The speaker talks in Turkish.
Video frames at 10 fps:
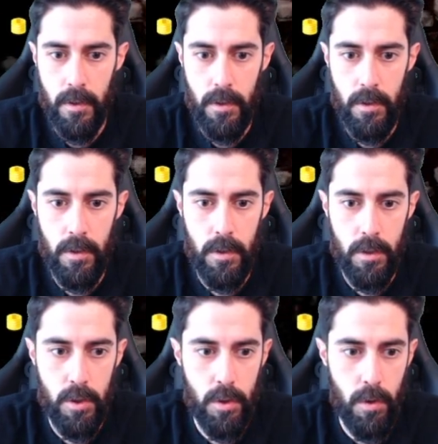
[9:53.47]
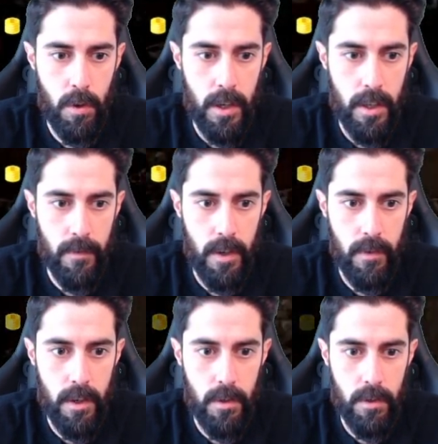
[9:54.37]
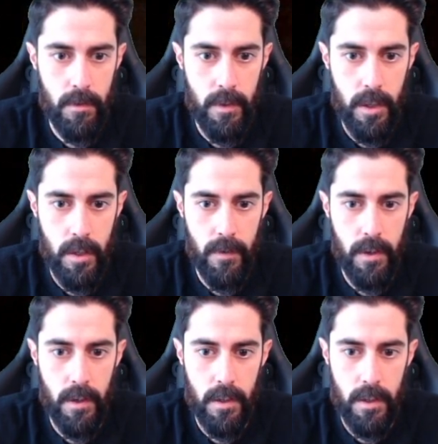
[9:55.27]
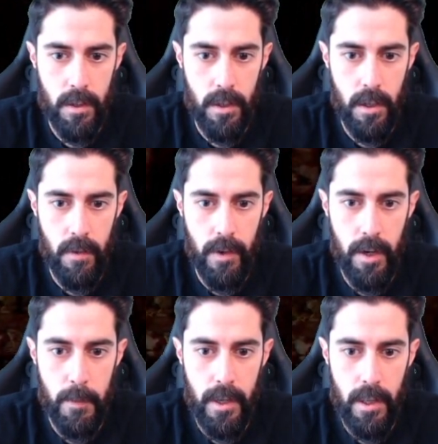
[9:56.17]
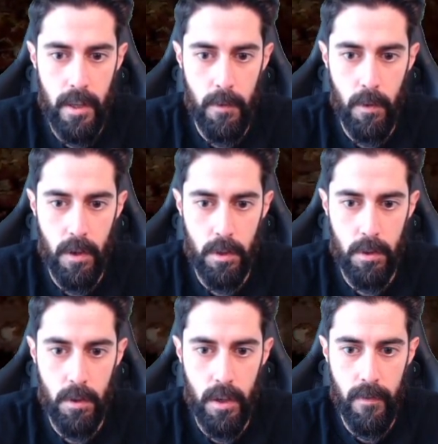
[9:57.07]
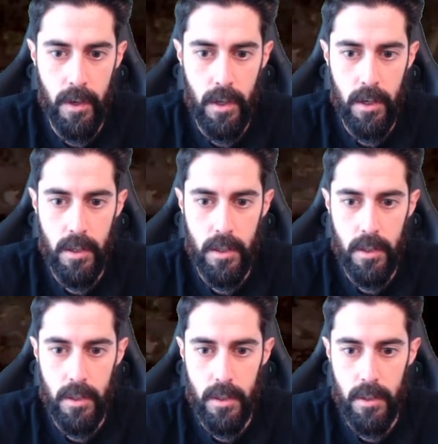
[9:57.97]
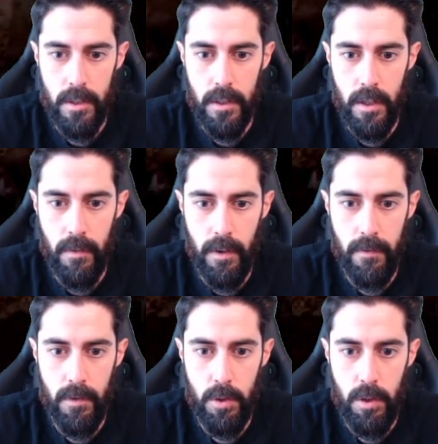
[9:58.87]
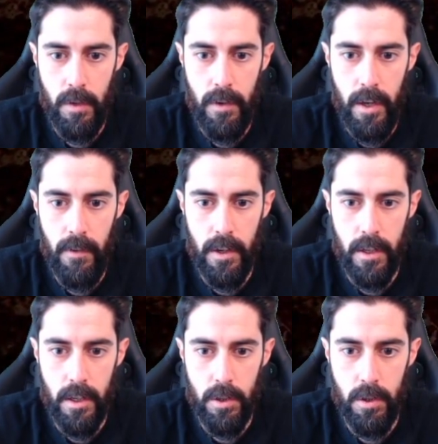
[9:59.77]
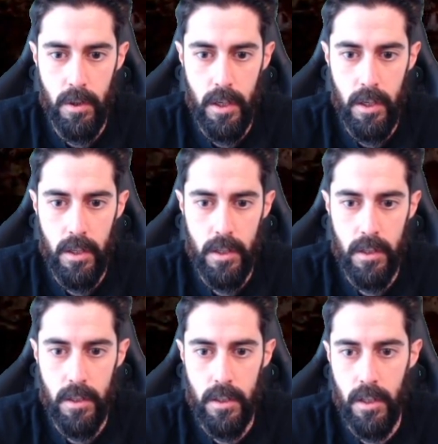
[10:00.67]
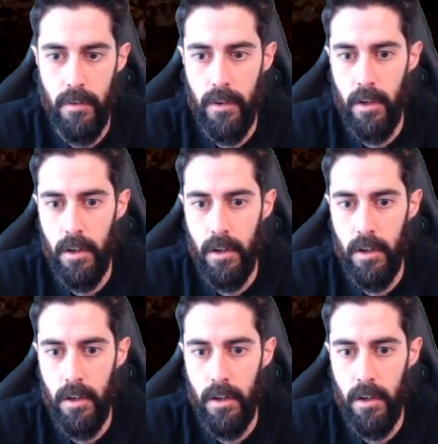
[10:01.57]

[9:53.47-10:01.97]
Onu öldürdük. Şu ok atan biri var. Onun yanına bir benim arbaletle ok atıyor adamların. Tamam. Şuna bir heavy atak. Şöyle Tamam.